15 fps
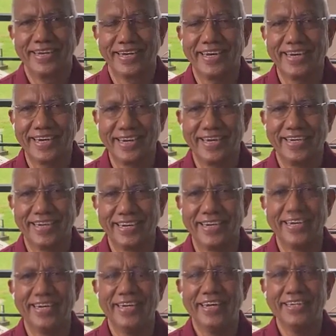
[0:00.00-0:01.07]

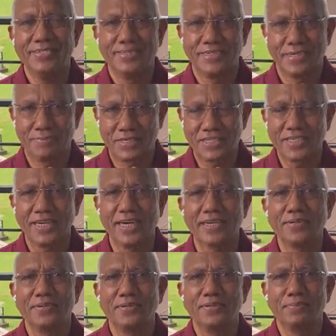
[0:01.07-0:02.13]
नमस्कार
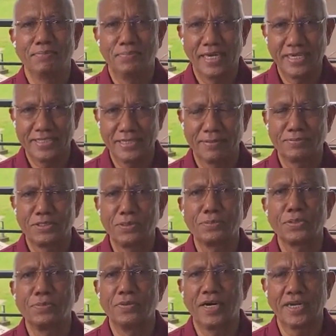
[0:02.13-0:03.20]
माई सेल्फ शिव
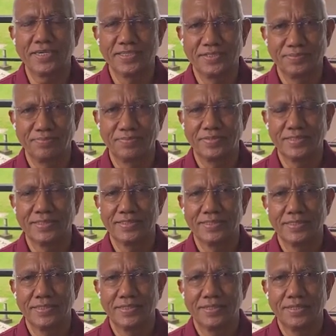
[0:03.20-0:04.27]
कुमार
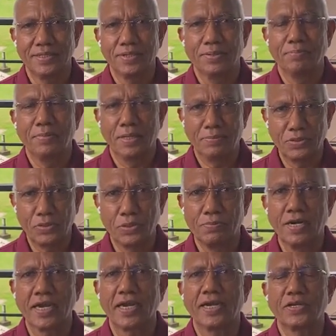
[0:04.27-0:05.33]
मैं भी
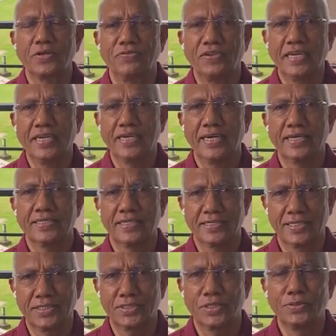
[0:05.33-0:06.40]
कुमार ऑटो व्हील का एक
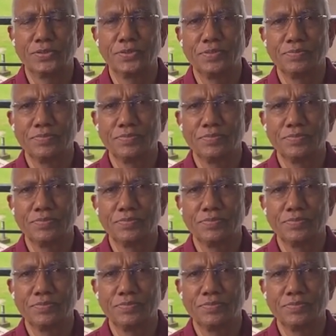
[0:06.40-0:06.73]
सदस्य हूं